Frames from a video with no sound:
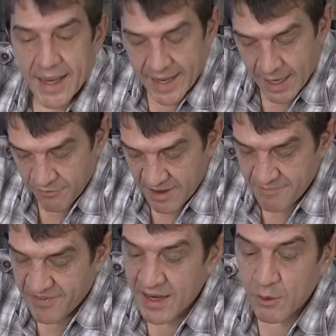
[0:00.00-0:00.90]

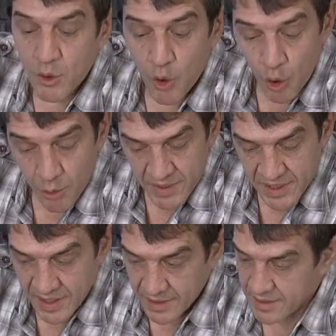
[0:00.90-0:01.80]
Kaufempfehlung
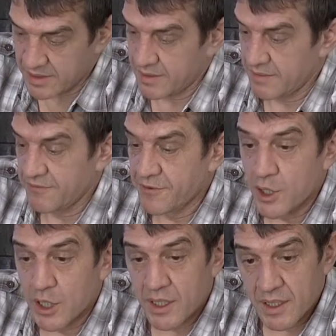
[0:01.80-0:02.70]
unbedingt
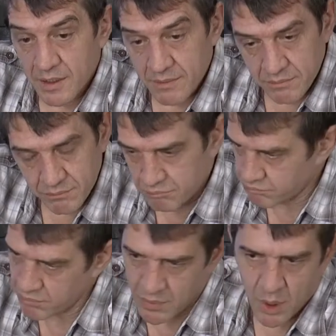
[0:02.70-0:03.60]
für
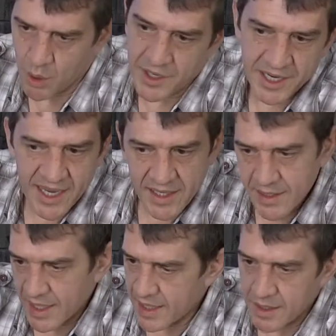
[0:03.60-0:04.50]
eure
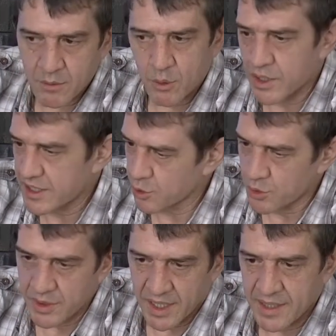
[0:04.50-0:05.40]
Kinder oder
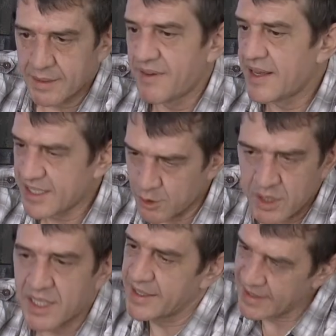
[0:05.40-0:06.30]
so, ja, weil
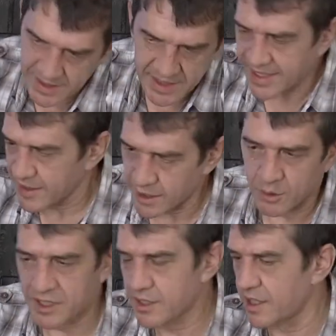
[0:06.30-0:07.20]
Zocker, die legen
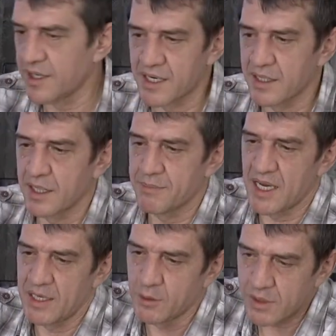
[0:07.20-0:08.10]
natürlich dann richtig
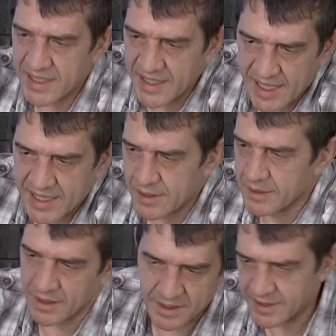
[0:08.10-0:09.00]
mal los, ne? also
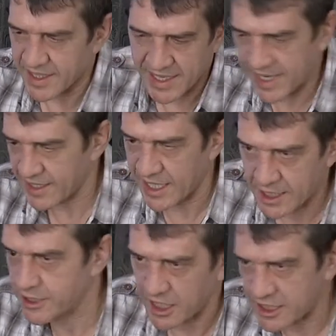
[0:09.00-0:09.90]
da in der
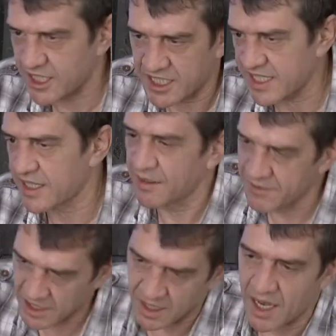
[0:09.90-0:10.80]
Hektik, zack, zack, zack, da
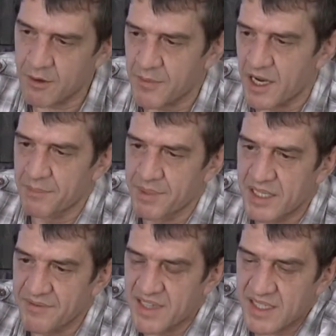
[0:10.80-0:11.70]
wird dann auch mal ein
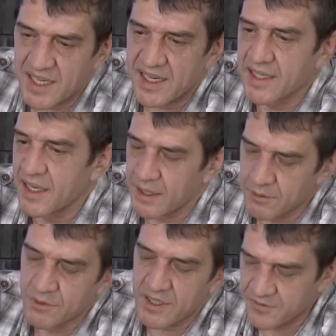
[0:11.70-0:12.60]
bisschen fester reingehauen
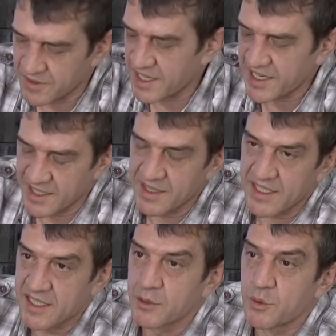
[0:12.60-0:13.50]
und das verträgt die
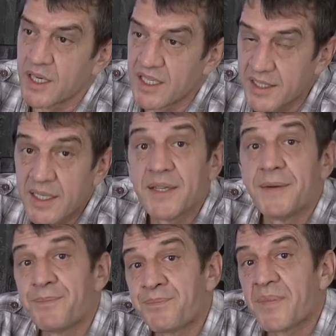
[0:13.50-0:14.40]
Tastatur halt
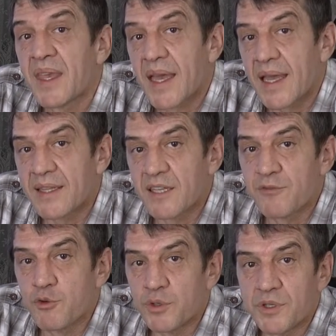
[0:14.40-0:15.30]

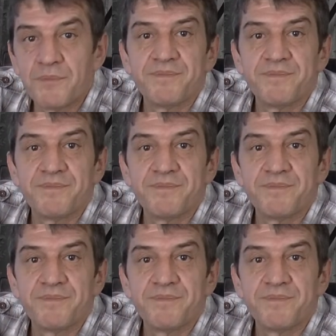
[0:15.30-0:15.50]
relativ gut.